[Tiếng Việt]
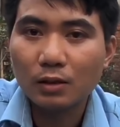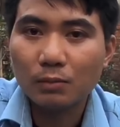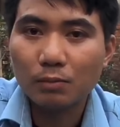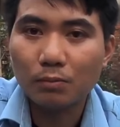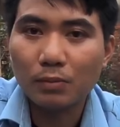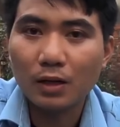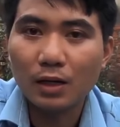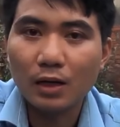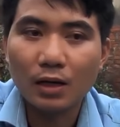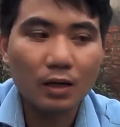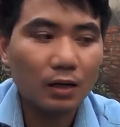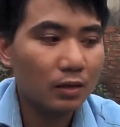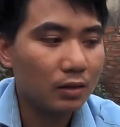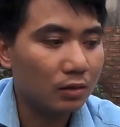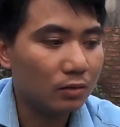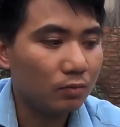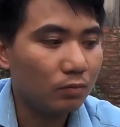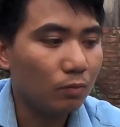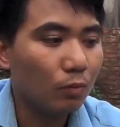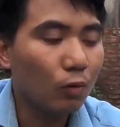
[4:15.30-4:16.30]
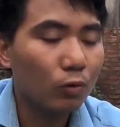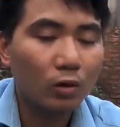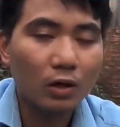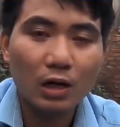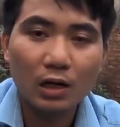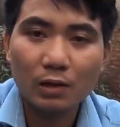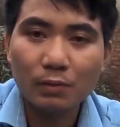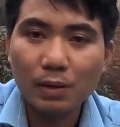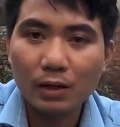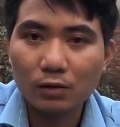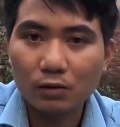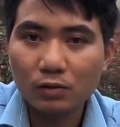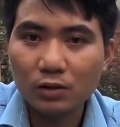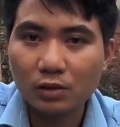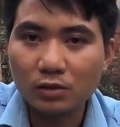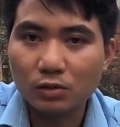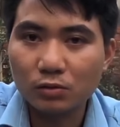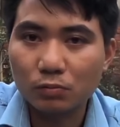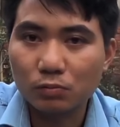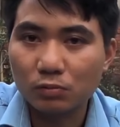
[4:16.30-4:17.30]
mà một là các bạn có
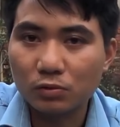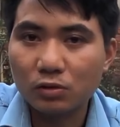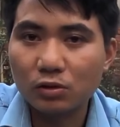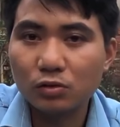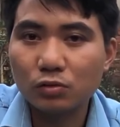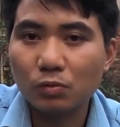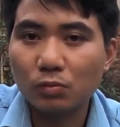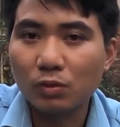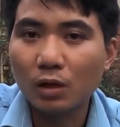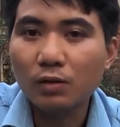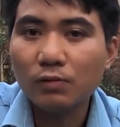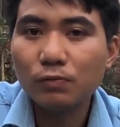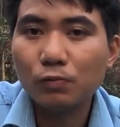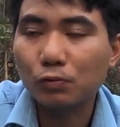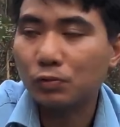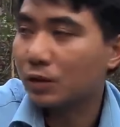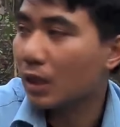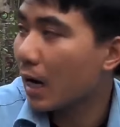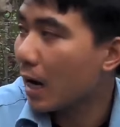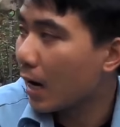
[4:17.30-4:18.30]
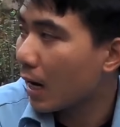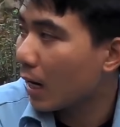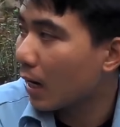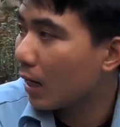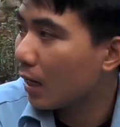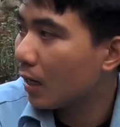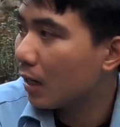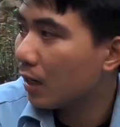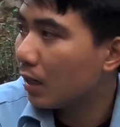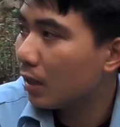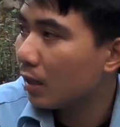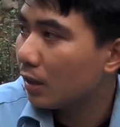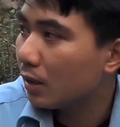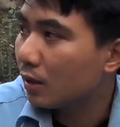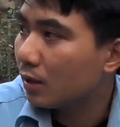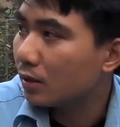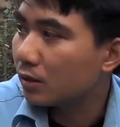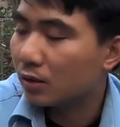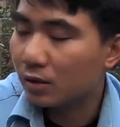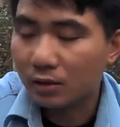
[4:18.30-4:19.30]
thể sử, sử dụng đất phù sa
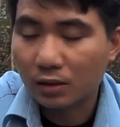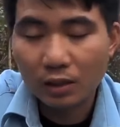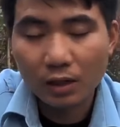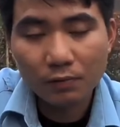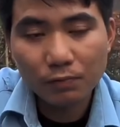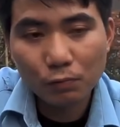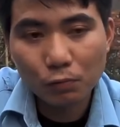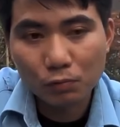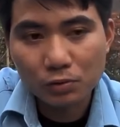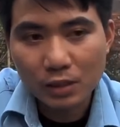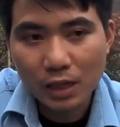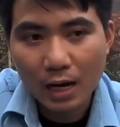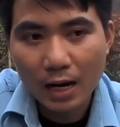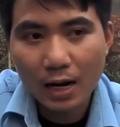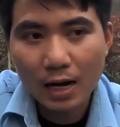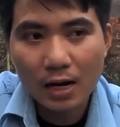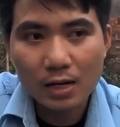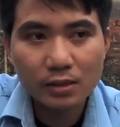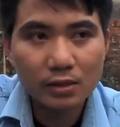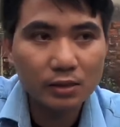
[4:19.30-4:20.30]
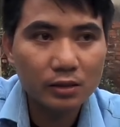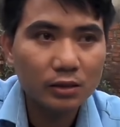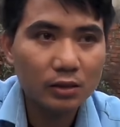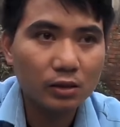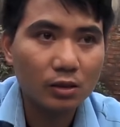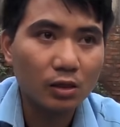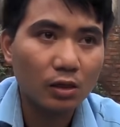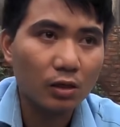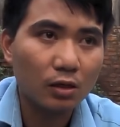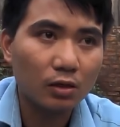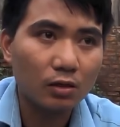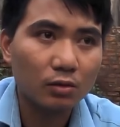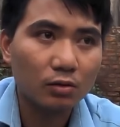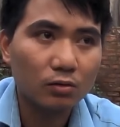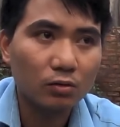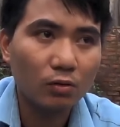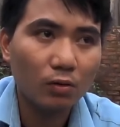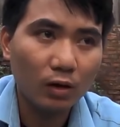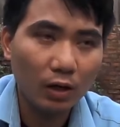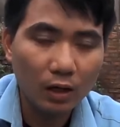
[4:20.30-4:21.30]
thì cái đất phù sa thì ờ,
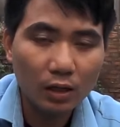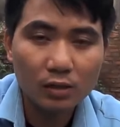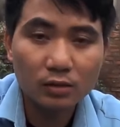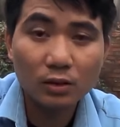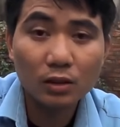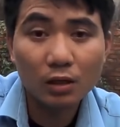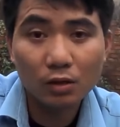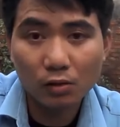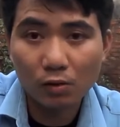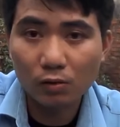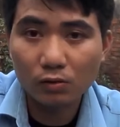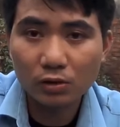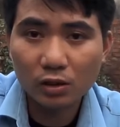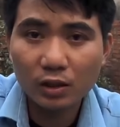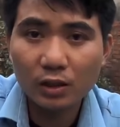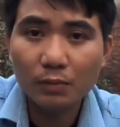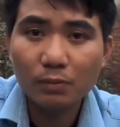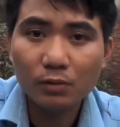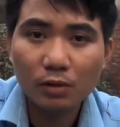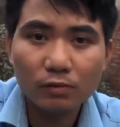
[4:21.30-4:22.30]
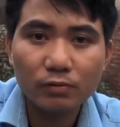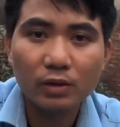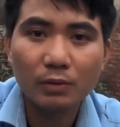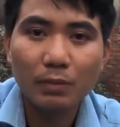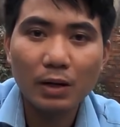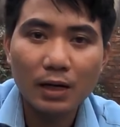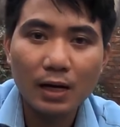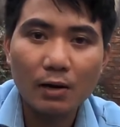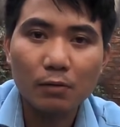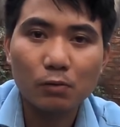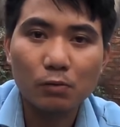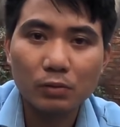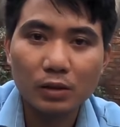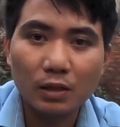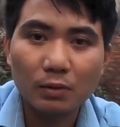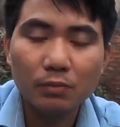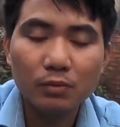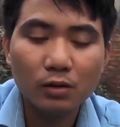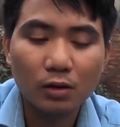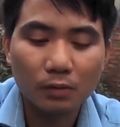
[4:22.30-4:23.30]
có lẽ là rất là khó kiếm không phải bạn nào cũng
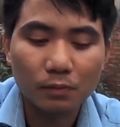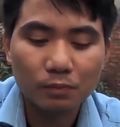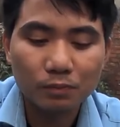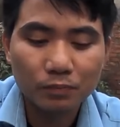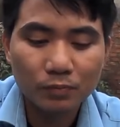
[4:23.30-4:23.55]
kiếm được